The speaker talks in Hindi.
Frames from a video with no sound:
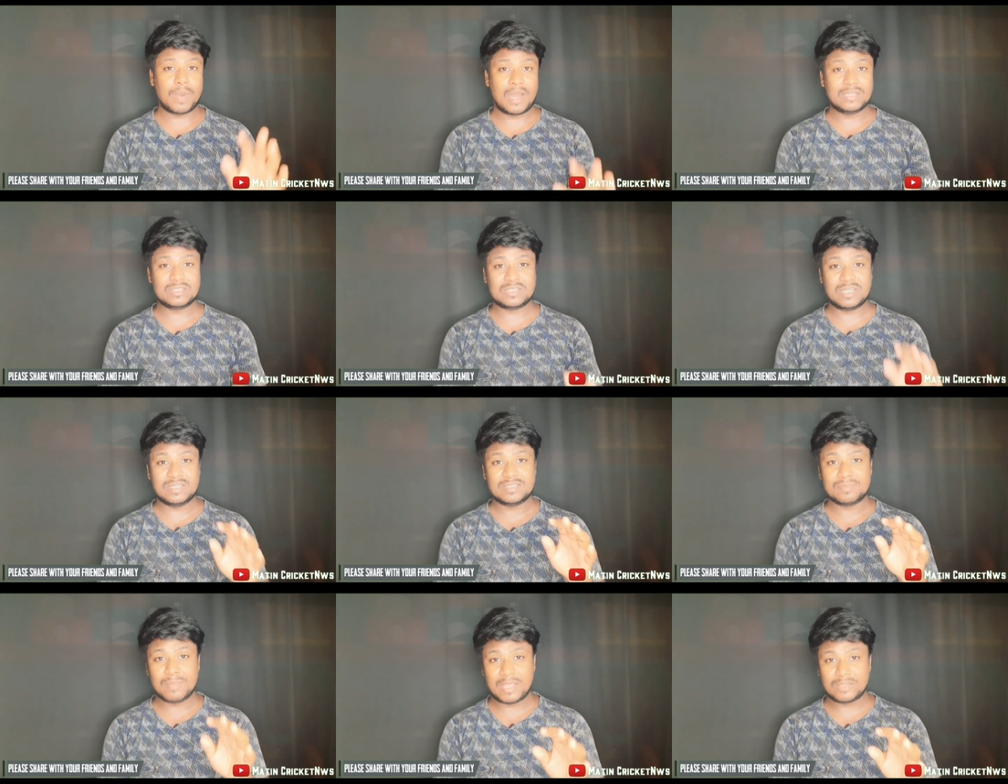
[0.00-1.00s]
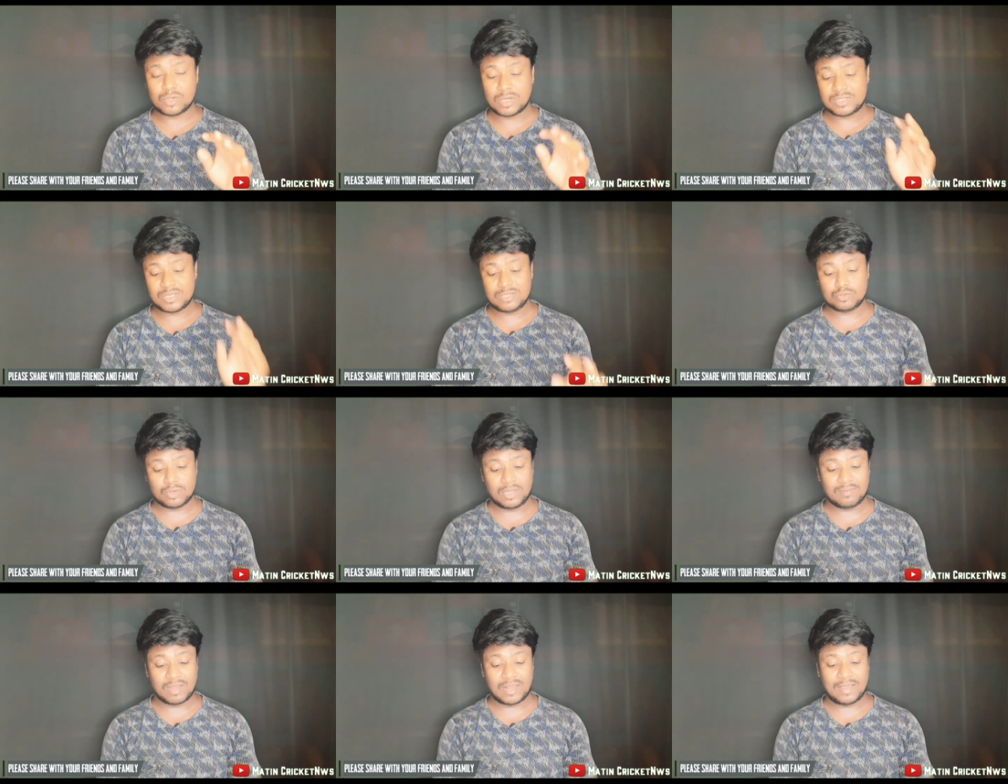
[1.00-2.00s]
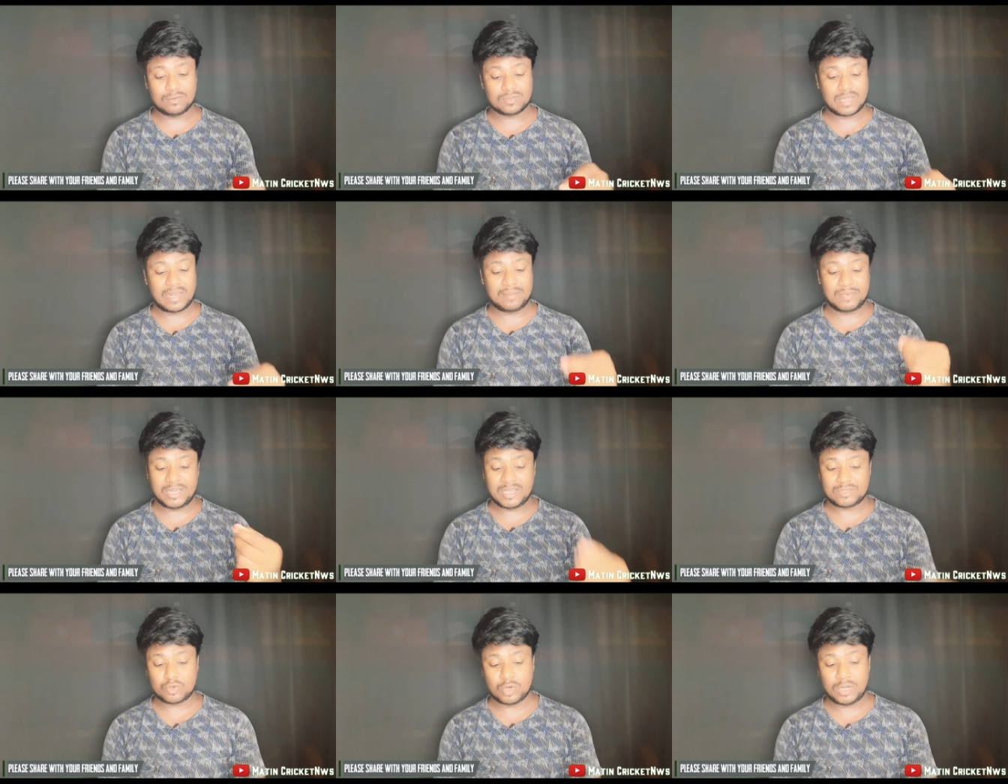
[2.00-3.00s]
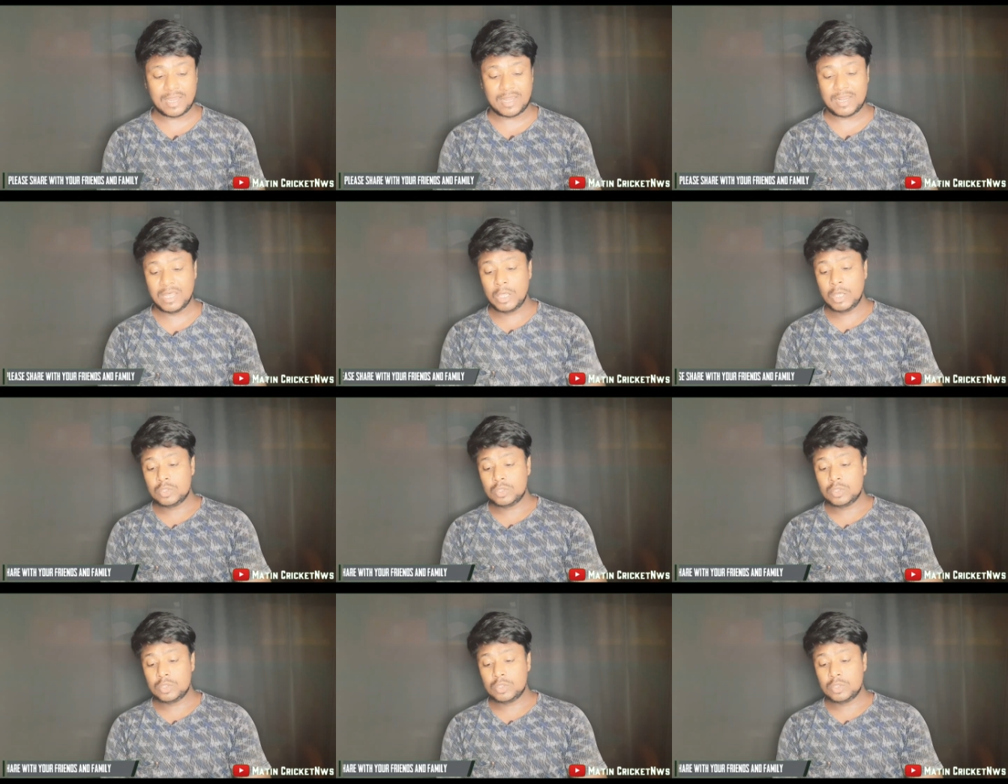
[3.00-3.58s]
पांच टेस्ट मैचों का सीरीज होने वाला है उसके लाइव टेलीकास्ट को लेकर